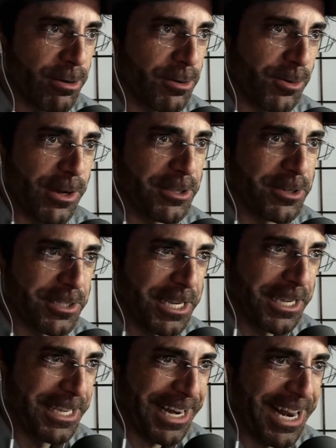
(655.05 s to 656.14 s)
o cuando
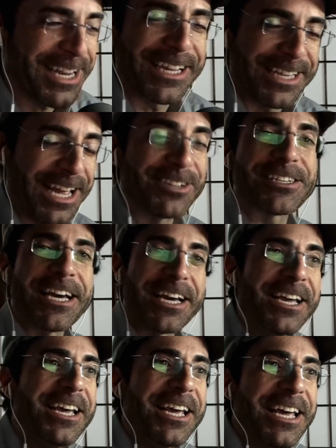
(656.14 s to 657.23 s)
se rasca y tal. O sea,
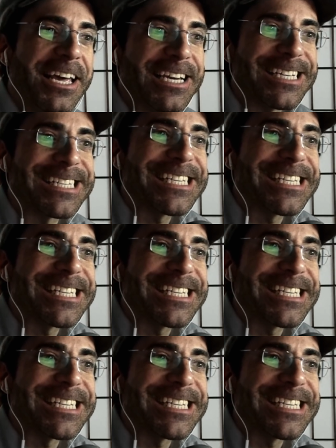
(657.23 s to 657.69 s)
es